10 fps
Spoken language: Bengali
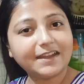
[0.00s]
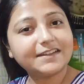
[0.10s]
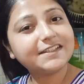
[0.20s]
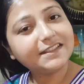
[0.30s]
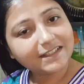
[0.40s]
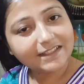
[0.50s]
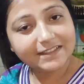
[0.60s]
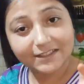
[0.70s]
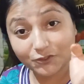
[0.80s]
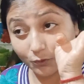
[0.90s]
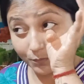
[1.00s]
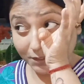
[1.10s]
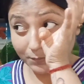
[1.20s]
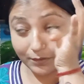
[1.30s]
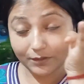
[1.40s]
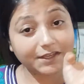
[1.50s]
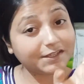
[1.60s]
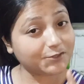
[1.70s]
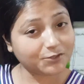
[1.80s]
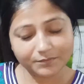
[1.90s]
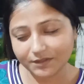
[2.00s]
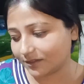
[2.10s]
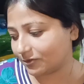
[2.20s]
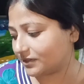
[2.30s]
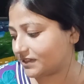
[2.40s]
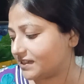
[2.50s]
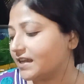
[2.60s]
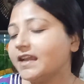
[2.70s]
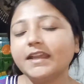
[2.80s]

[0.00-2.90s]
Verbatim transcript: আর শীতকালে যে সবজিগুলো হয় সেসব দিয়ে করছি